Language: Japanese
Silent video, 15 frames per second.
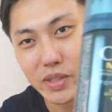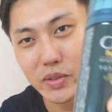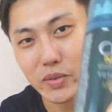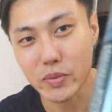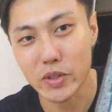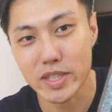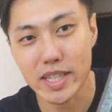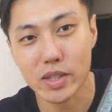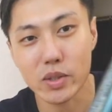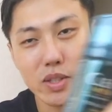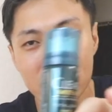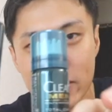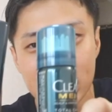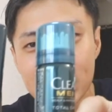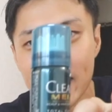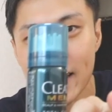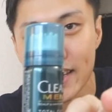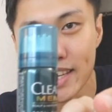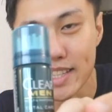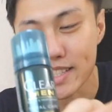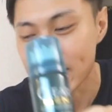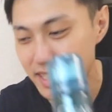これもセットで付いてた
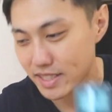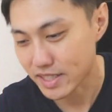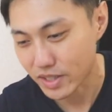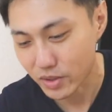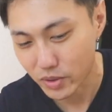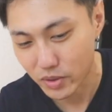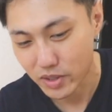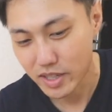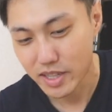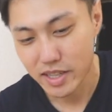やつなんですけど